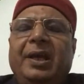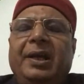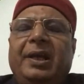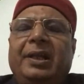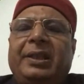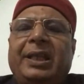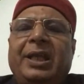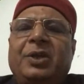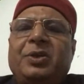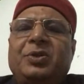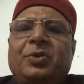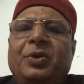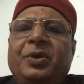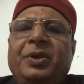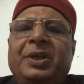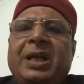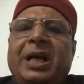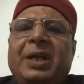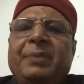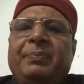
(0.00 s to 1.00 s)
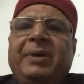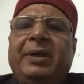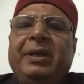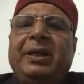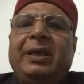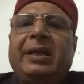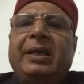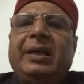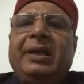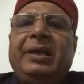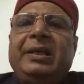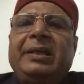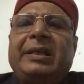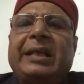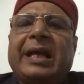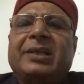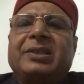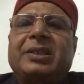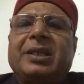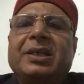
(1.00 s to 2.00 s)
कि देर शुड नॉट बी एनी
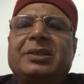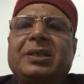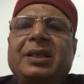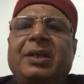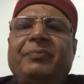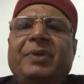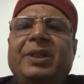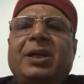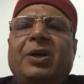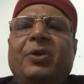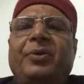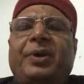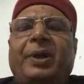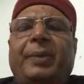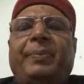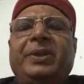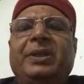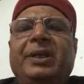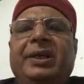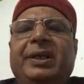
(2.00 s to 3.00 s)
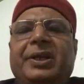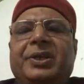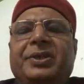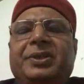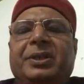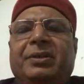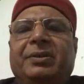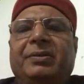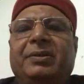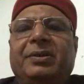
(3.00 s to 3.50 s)
टैक्सेशन विदाउट रिप्रेजेंटेशन